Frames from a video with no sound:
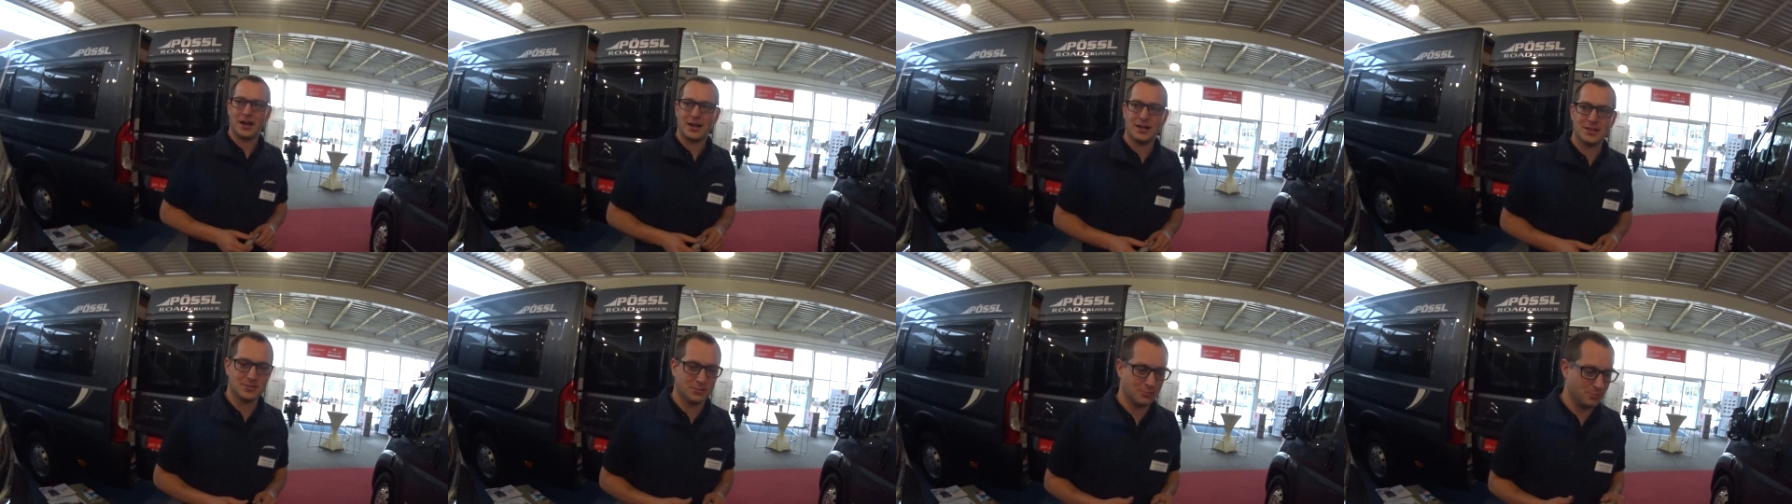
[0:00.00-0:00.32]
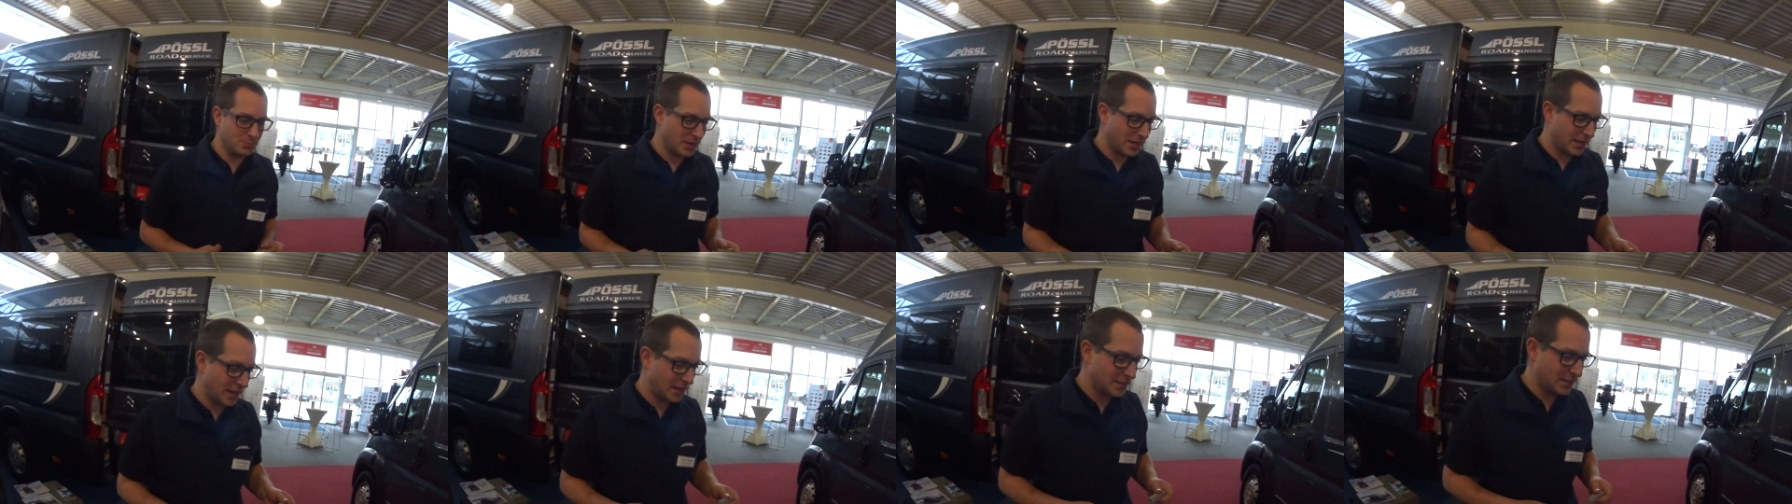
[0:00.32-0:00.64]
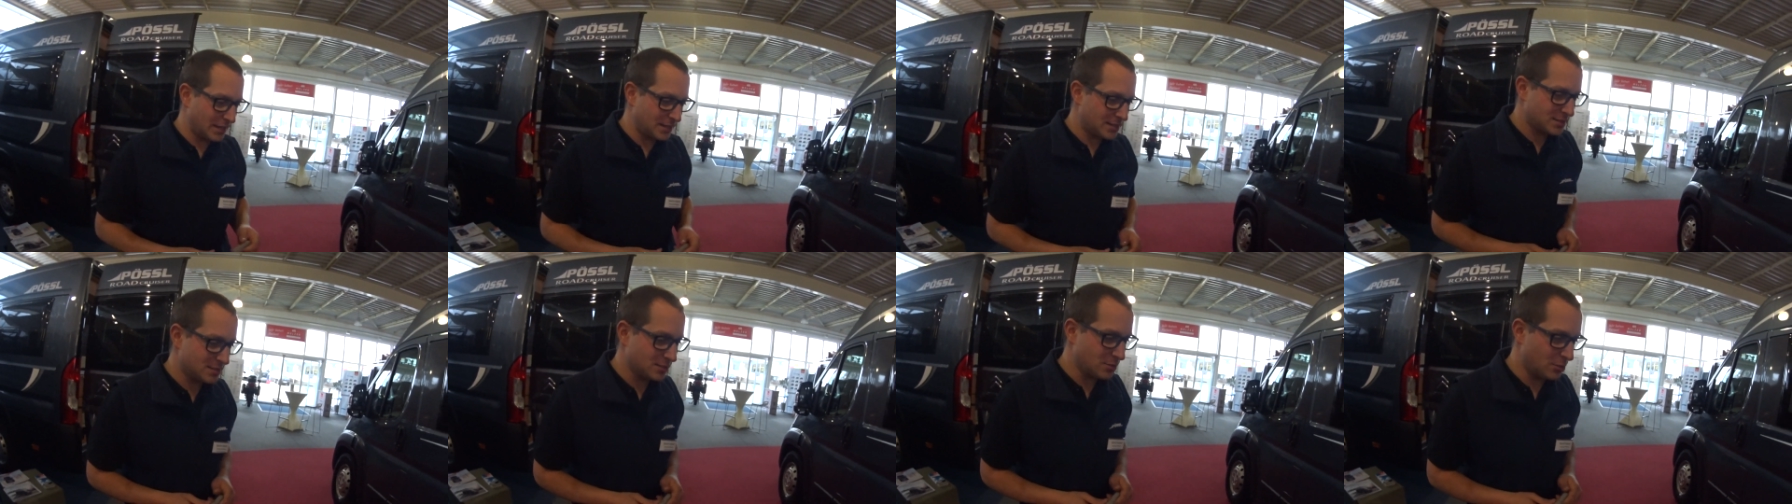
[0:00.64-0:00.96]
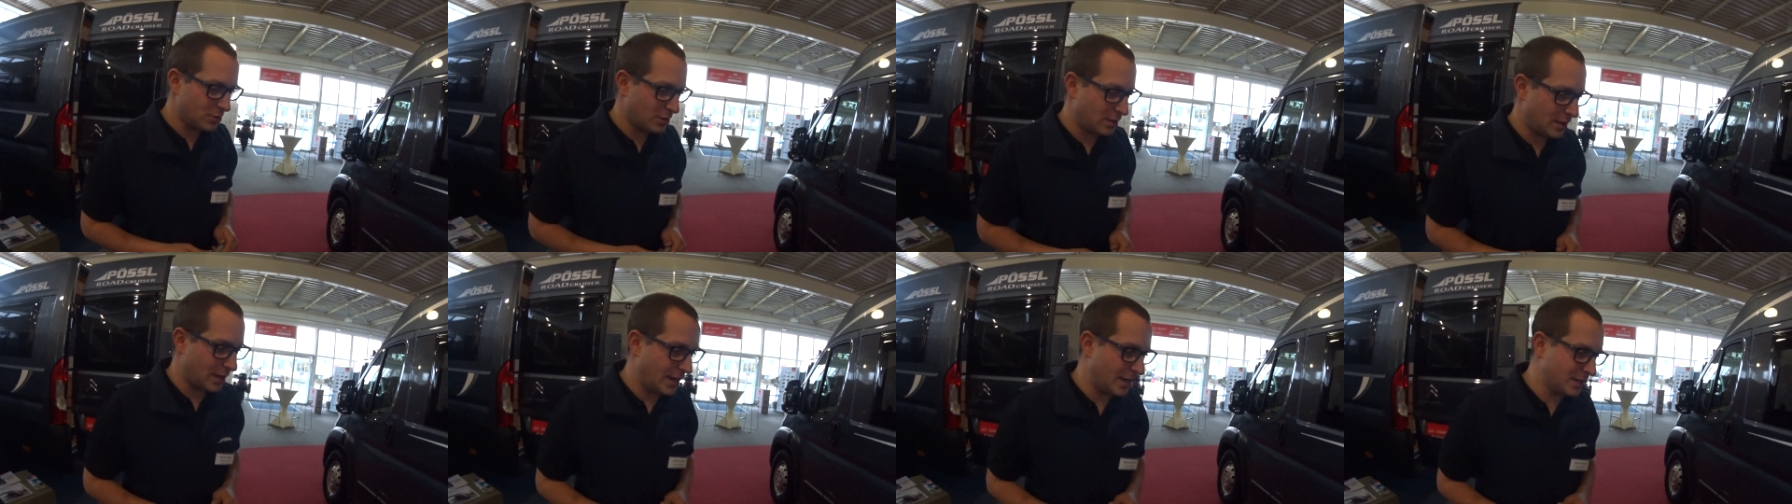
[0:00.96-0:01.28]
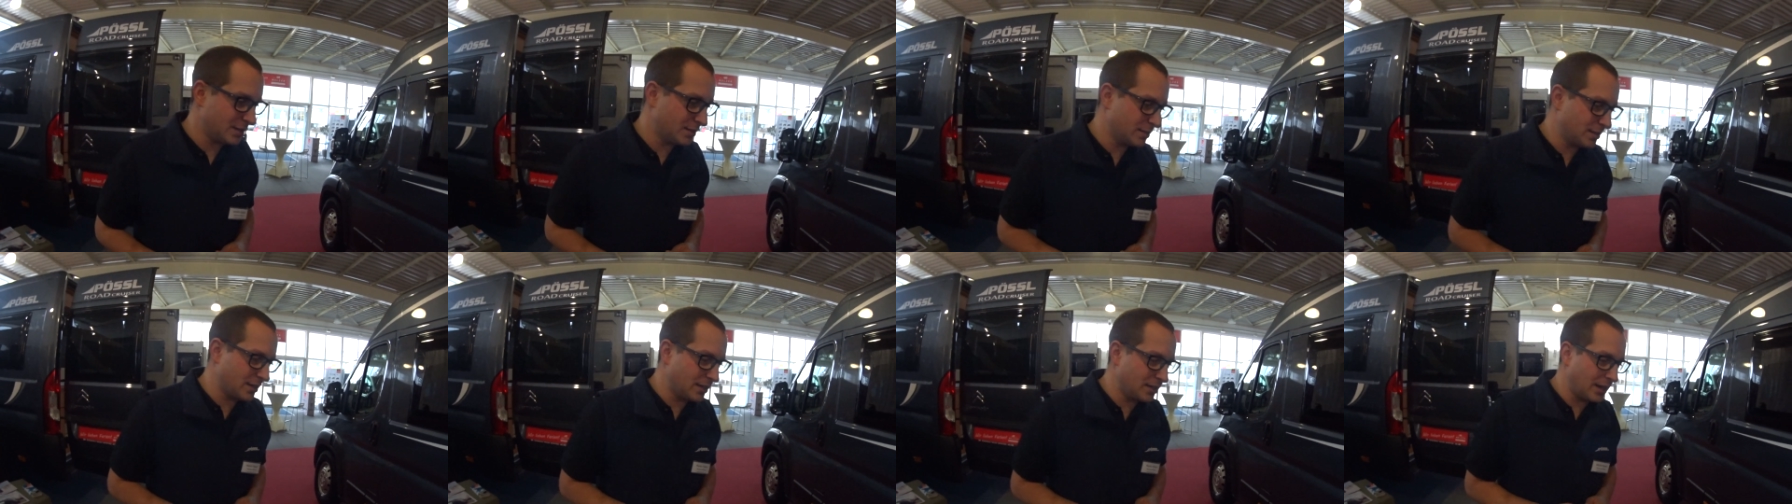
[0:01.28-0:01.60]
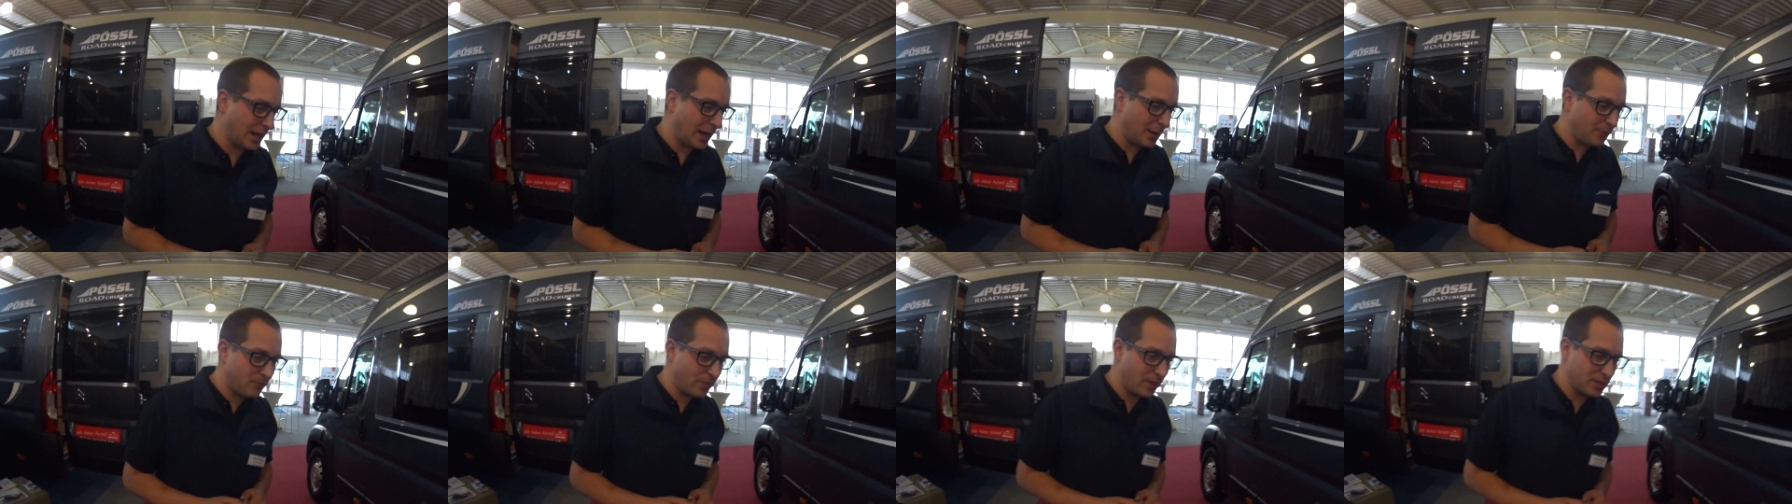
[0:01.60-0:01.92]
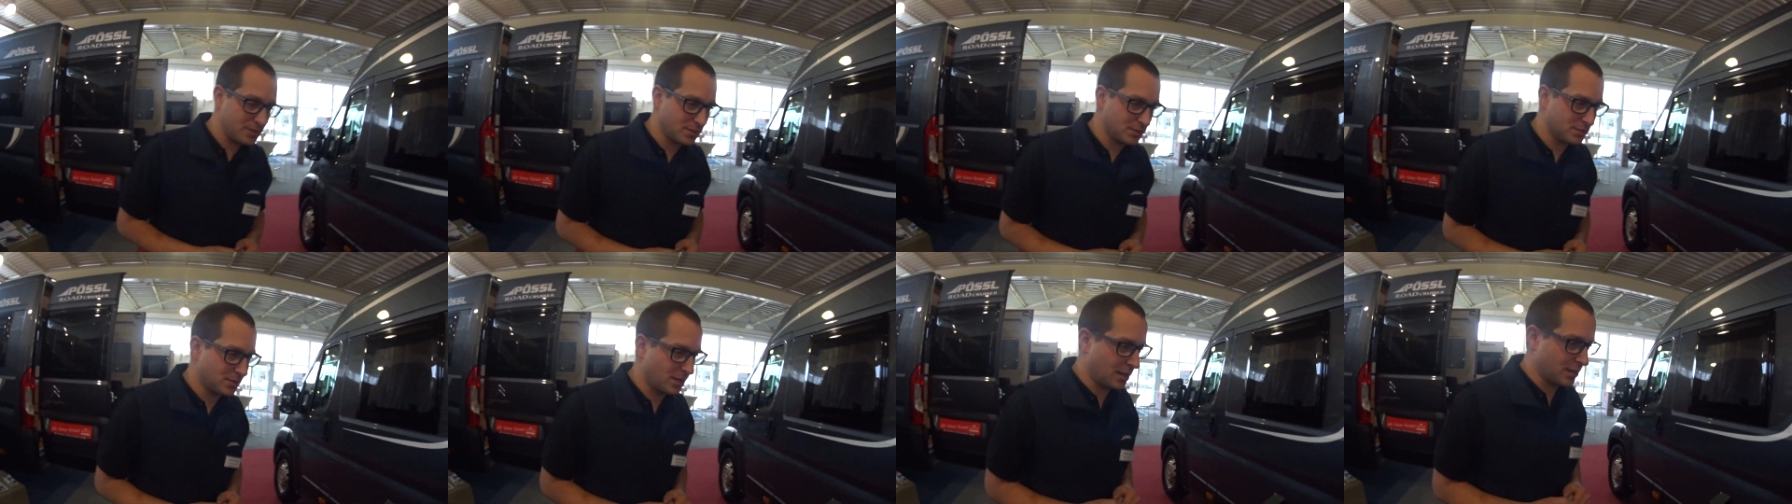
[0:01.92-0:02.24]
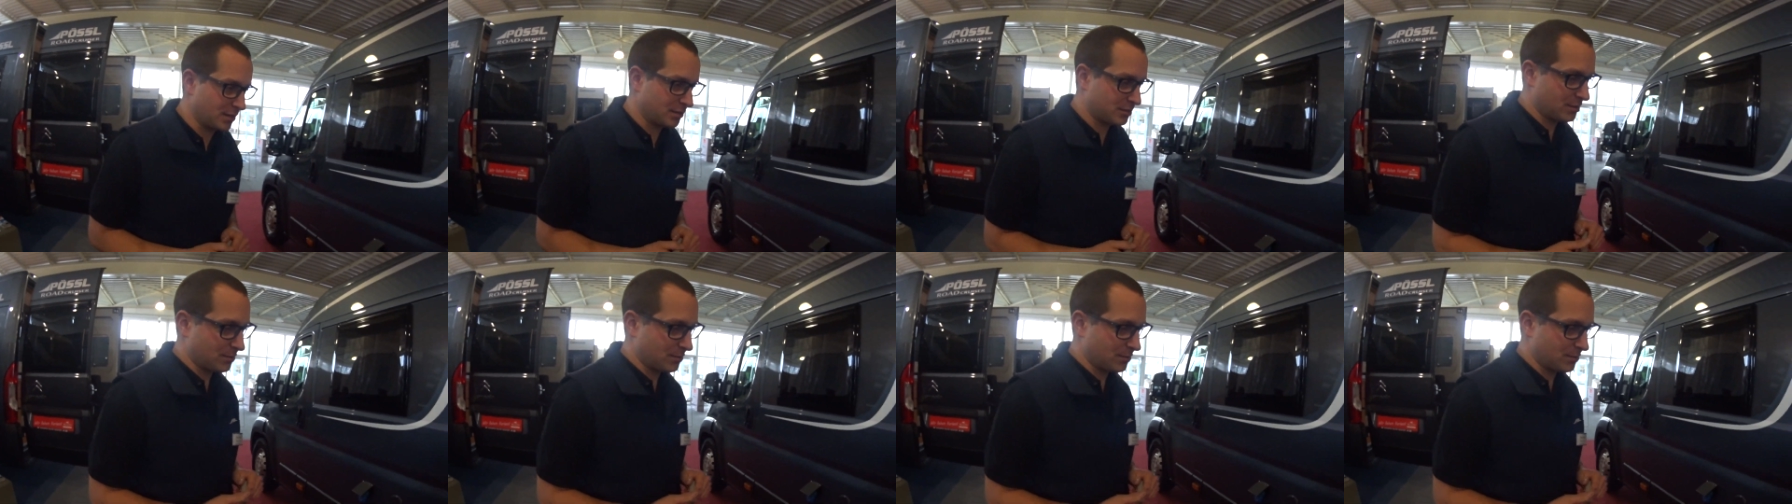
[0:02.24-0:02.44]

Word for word: Also, wir gehen jetzt noch an den Abwassertank.